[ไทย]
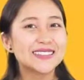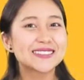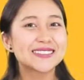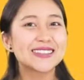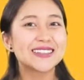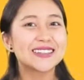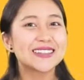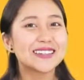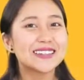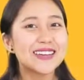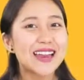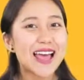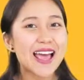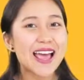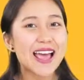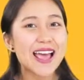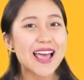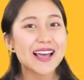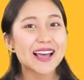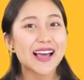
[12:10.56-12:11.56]
สีแด
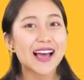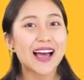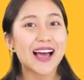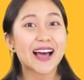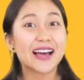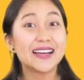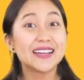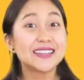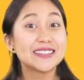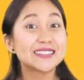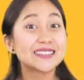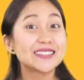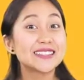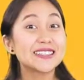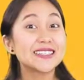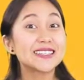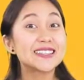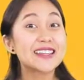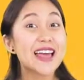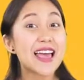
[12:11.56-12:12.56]
งค่ะสี
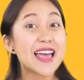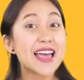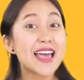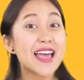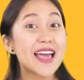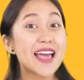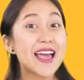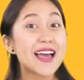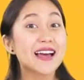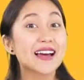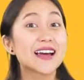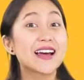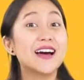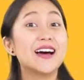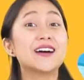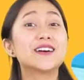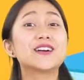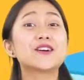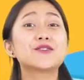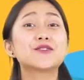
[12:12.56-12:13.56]
แดง
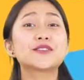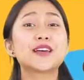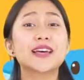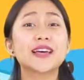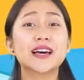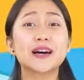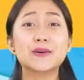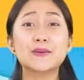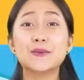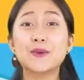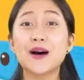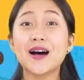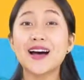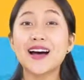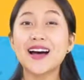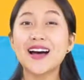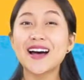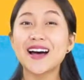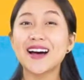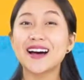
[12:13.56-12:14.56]
เราใช้คำว่า